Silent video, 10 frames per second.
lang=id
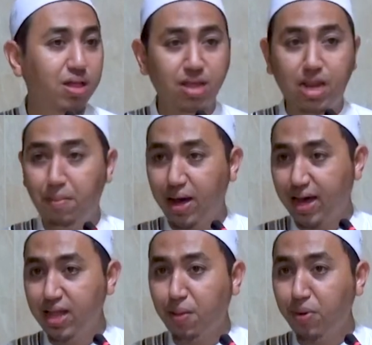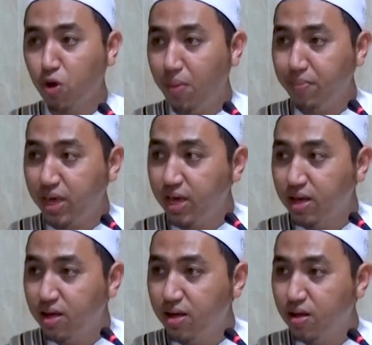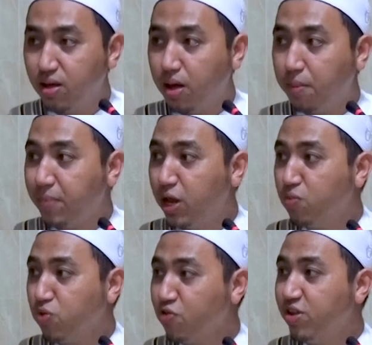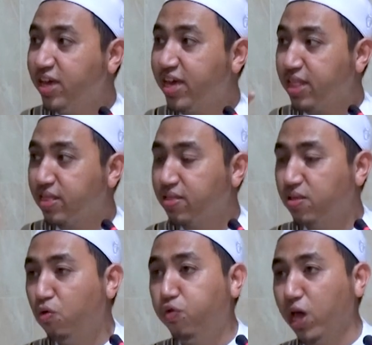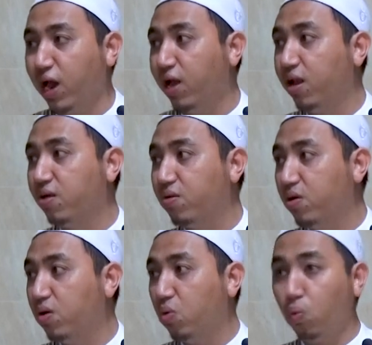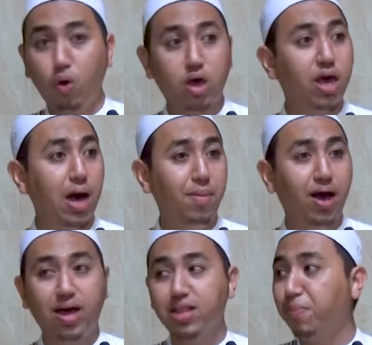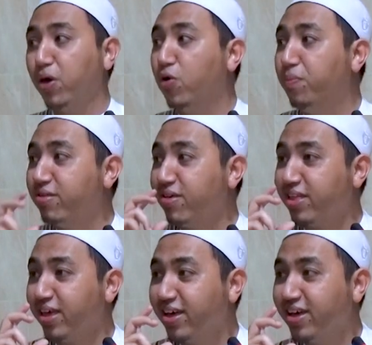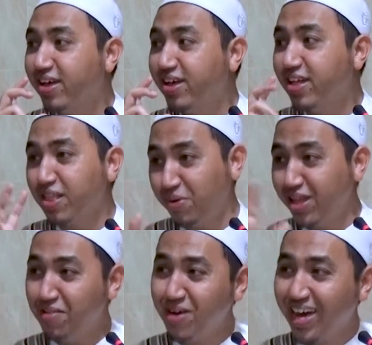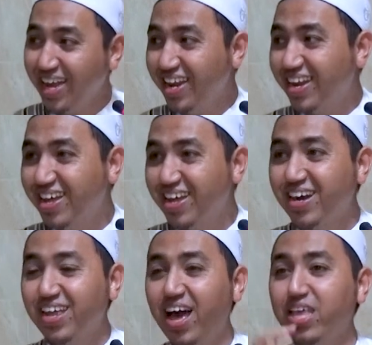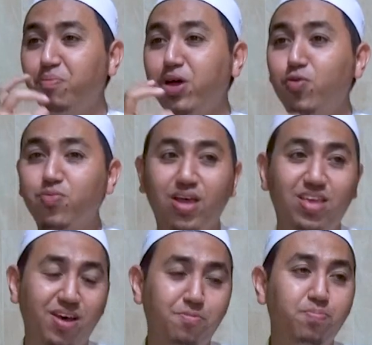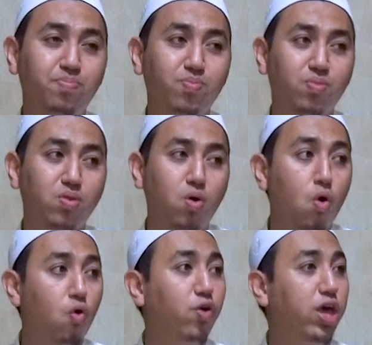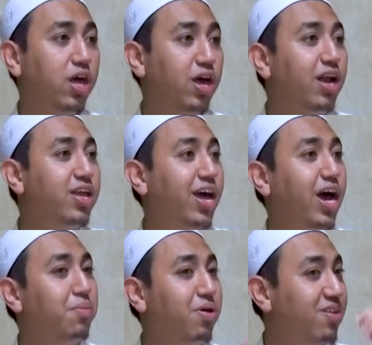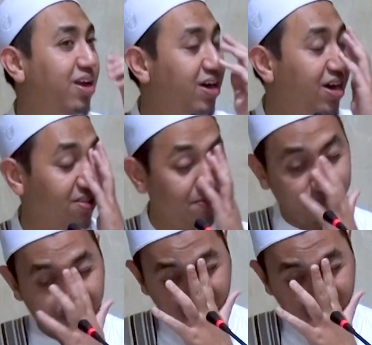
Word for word: tidak makan tapi cuma mie minum tak sedikit viral wiki gak mangan tapi ngombe siti tapi tidak makan dia hanya minum saja viral di karangan masyarakat